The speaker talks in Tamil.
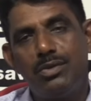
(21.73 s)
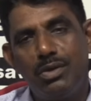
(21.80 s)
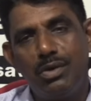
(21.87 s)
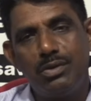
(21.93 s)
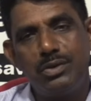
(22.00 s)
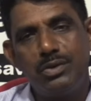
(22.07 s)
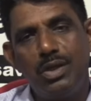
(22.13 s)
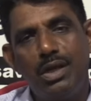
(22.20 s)

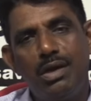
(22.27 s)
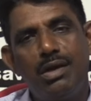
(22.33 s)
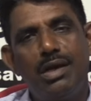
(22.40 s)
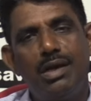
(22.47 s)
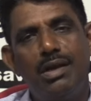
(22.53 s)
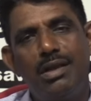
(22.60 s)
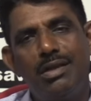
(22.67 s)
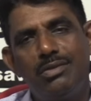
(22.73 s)
சு
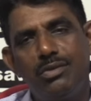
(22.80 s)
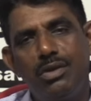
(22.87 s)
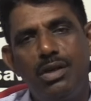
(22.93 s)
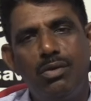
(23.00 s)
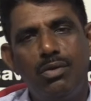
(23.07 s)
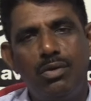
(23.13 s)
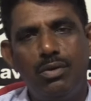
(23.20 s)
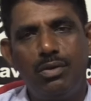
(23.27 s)

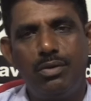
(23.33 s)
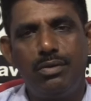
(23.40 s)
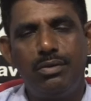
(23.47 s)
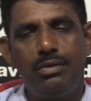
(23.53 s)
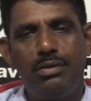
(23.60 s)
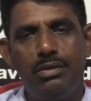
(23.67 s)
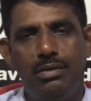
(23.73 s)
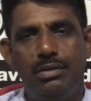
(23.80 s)
நிர்ணயத்துடன் ஒரு
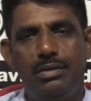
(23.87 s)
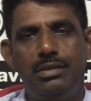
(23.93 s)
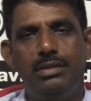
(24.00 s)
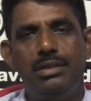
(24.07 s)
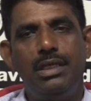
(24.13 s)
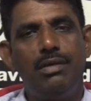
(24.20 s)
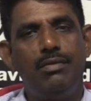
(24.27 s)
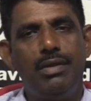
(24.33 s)

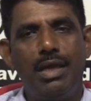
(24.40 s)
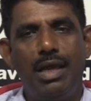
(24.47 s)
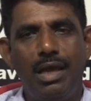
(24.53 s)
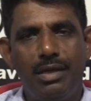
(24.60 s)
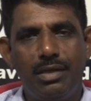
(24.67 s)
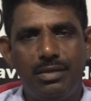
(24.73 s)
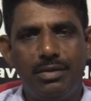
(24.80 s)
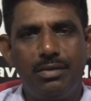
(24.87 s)
தீர்வை
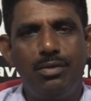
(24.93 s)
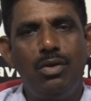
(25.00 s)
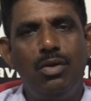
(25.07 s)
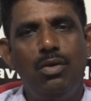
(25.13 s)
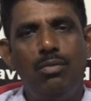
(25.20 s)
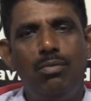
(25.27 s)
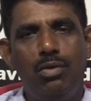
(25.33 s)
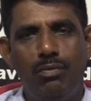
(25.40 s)
யார்
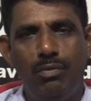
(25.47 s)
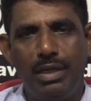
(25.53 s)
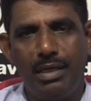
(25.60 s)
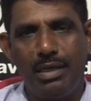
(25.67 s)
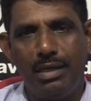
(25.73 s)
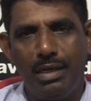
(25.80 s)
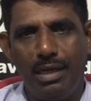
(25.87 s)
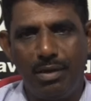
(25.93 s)

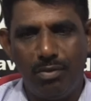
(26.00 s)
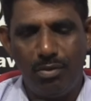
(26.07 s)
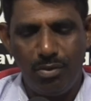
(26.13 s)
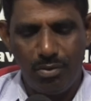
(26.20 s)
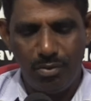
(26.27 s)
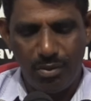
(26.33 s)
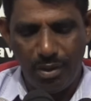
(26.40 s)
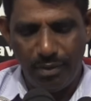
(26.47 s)
முன்வைக்கின்றார்களோ
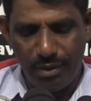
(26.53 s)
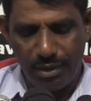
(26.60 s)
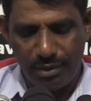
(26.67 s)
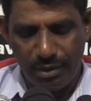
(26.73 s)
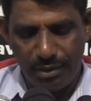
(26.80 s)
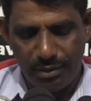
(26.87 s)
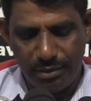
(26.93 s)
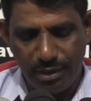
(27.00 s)

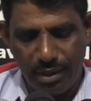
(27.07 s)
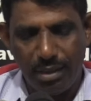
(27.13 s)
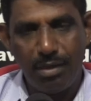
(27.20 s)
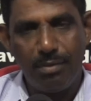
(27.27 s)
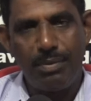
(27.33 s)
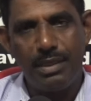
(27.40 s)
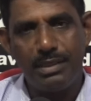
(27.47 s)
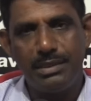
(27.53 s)
அதை
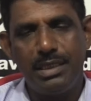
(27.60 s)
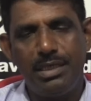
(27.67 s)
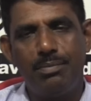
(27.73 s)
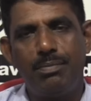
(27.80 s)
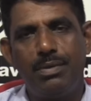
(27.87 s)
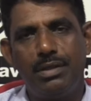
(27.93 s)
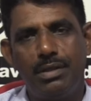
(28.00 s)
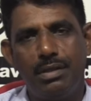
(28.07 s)
தாங்கள்
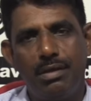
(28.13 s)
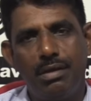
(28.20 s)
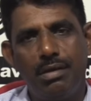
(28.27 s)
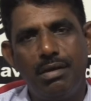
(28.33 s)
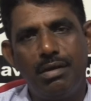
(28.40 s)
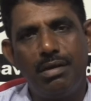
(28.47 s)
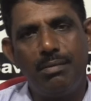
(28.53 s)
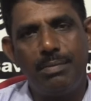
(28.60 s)
பரிசீலிப்பத
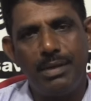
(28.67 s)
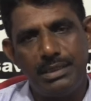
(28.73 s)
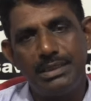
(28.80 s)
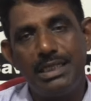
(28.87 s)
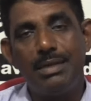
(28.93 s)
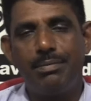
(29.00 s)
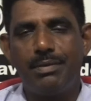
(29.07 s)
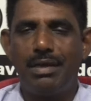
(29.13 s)

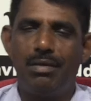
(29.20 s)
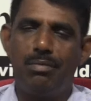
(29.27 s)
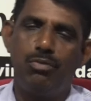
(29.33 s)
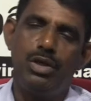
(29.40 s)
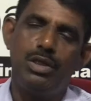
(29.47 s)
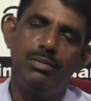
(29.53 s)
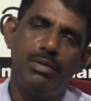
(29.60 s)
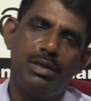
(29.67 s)
பரிசீலிக்க
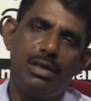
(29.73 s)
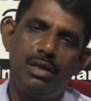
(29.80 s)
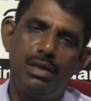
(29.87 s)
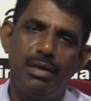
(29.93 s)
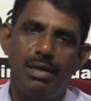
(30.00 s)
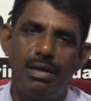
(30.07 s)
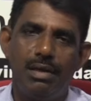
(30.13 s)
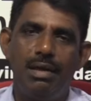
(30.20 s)
முடியும்
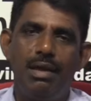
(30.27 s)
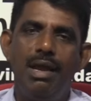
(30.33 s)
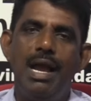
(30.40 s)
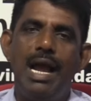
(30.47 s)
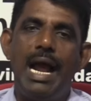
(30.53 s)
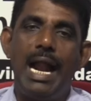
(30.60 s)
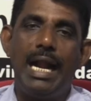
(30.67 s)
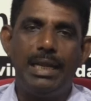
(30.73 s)
என்கின்ற
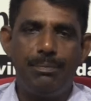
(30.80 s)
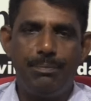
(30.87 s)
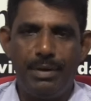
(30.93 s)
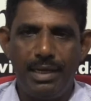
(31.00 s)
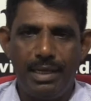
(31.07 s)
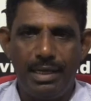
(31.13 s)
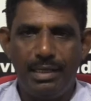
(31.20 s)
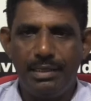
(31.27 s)

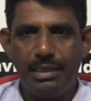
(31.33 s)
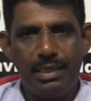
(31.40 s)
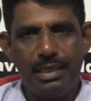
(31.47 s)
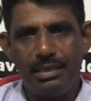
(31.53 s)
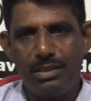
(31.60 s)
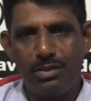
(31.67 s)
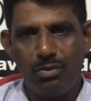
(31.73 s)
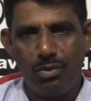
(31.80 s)
அடிப்படையில் இந்த
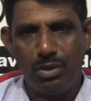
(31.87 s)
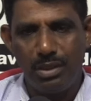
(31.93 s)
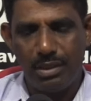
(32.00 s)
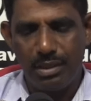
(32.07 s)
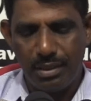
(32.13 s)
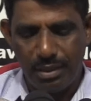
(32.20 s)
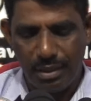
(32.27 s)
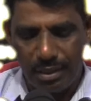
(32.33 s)
கருத்தை
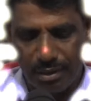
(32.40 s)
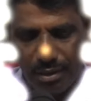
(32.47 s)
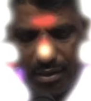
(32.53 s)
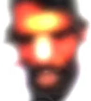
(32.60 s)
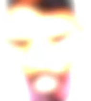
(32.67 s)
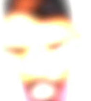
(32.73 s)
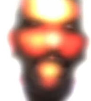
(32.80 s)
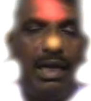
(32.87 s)
கூறியிருக்கின்றார்
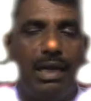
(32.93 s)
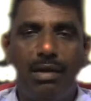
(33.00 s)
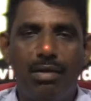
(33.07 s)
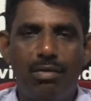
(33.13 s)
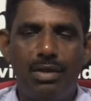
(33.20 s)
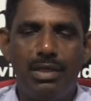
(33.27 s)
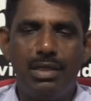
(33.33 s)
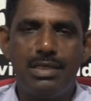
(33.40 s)

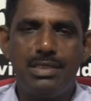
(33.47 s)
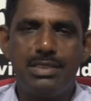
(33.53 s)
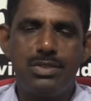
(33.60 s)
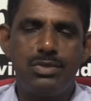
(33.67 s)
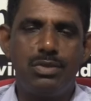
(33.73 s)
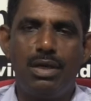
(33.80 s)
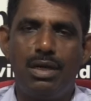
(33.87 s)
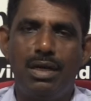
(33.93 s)
தங்களுடைய
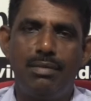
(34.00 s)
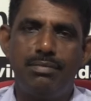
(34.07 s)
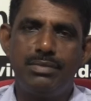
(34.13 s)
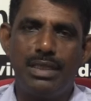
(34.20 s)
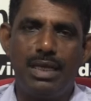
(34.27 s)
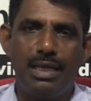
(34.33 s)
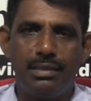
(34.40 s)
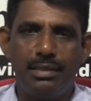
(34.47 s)
சுயநலம்
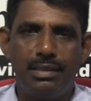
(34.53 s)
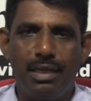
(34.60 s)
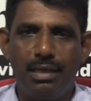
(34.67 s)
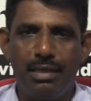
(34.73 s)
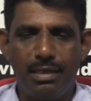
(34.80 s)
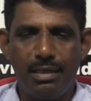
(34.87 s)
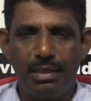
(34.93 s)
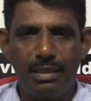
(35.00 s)
சார்ந்ததாக
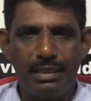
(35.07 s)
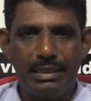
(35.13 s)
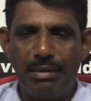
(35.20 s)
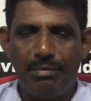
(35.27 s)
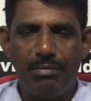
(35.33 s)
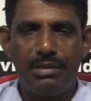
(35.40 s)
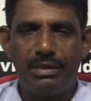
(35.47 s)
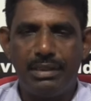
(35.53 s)
இருக்கிறது
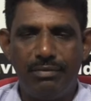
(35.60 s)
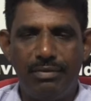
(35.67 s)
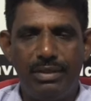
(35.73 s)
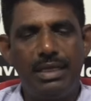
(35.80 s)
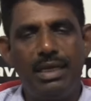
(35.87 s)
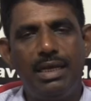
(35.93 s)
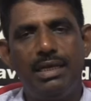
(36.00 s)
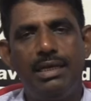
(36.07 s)
தம் தவிர